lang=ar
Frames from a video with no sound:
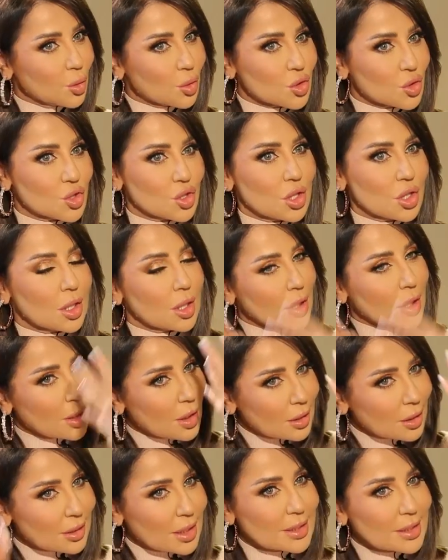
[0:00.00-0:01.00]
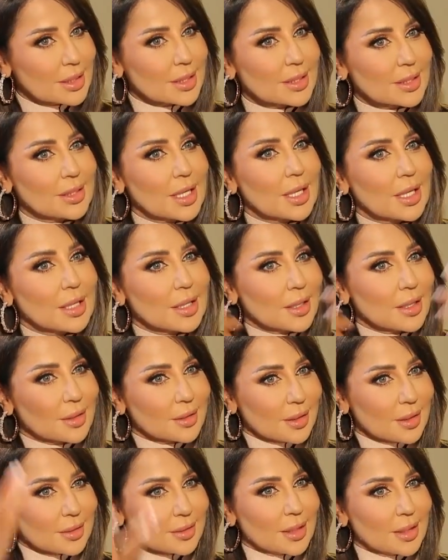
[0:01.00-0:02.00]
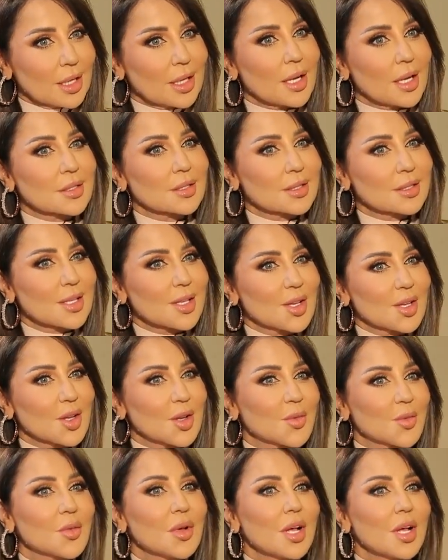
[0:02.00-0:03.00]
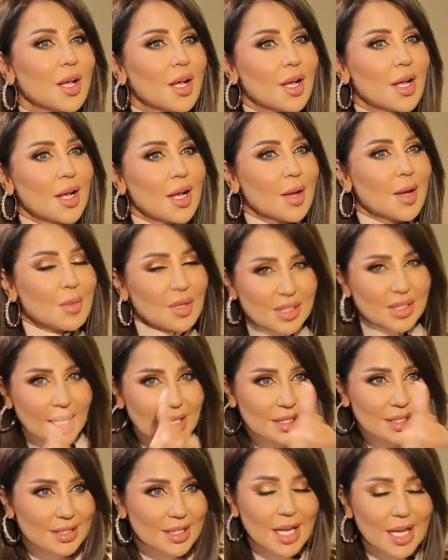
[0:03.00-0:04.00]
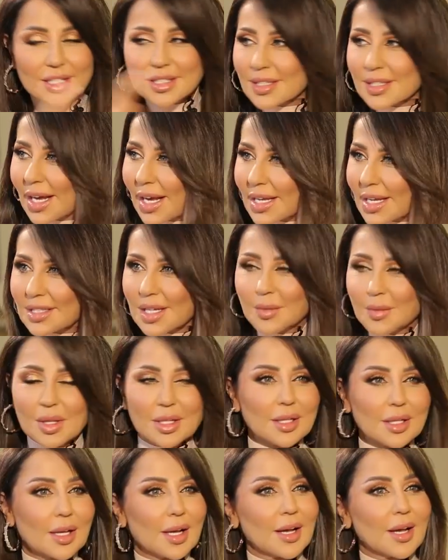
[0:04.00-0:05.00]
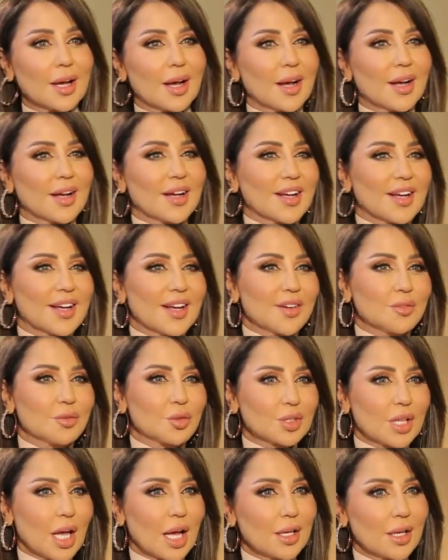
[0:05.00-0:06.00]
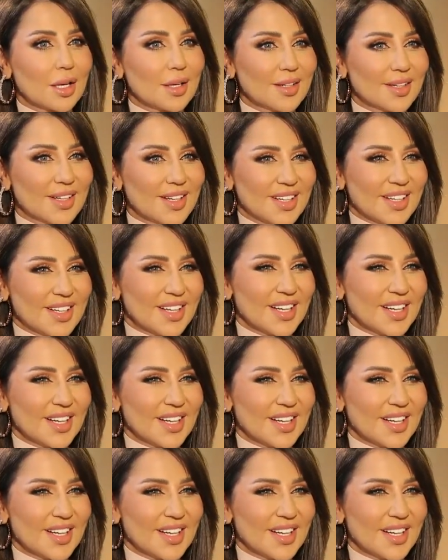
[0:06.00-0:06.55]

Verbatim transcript: له اجري انت السيد انت العظيم بدي استاذنك اذا بدي آه، فوت على ال...